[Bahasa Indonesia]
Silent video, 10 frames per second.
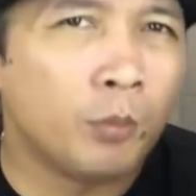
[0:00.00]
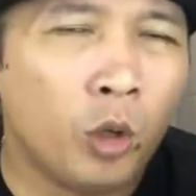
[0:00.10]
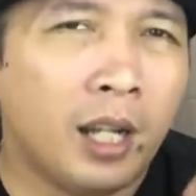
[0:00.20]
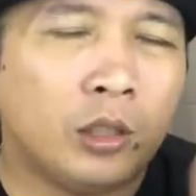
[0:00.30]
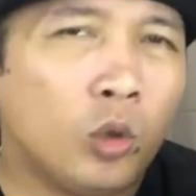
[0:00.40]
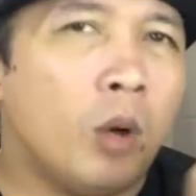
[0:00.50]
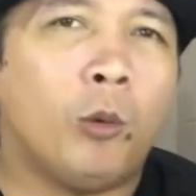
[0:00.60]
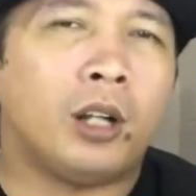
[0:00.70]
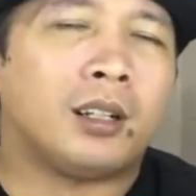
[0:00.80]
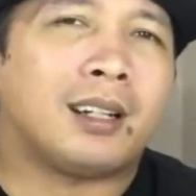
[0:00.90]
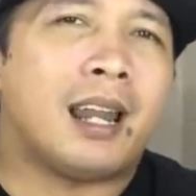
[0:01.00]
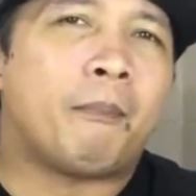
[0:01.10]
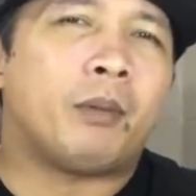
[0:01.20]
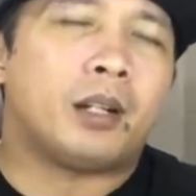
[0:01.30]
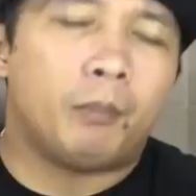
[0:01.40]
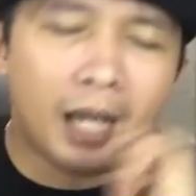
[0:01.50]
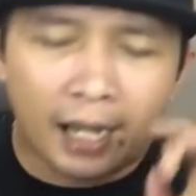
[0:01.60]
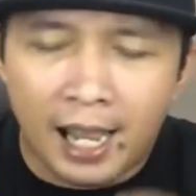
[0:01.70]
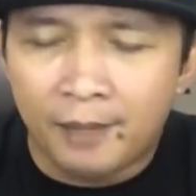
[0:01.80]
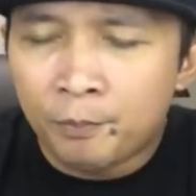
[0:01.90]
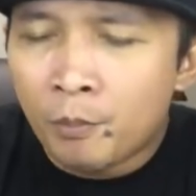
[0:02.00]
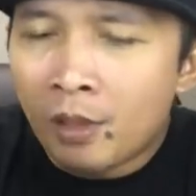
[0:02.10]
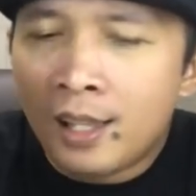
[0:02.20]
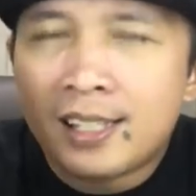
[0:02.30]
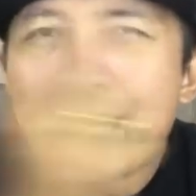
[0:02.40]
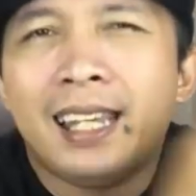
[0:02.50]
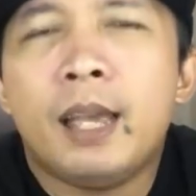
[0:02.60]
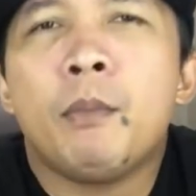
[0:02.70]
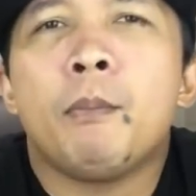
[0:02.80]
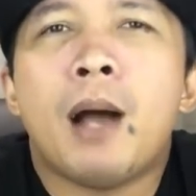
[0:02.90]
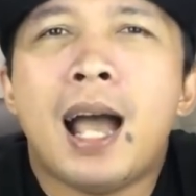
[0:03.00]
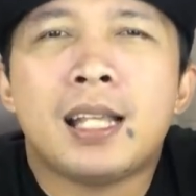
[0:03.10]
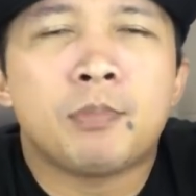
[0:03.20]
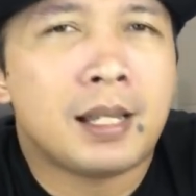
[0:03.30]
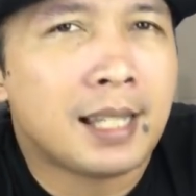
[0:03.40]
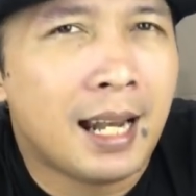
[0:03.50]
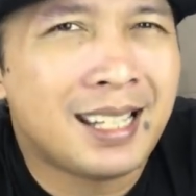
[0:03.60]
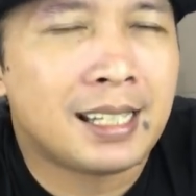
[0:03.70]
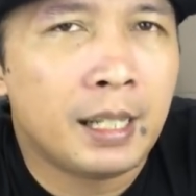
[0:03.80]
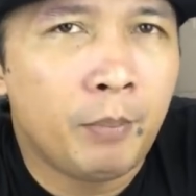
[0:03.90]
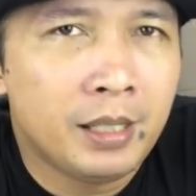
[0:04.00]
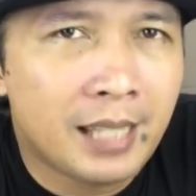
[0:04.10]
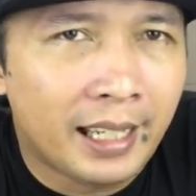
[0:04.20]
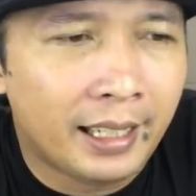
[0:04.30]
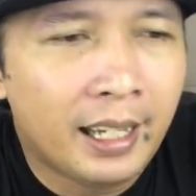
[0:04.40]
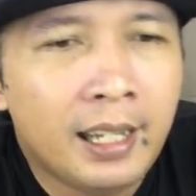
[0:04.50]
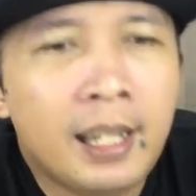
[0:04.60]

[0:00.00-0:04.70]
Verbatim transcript: Sebulan atau dua bulan ke, belakang, saya membahas masalah sleeping giant.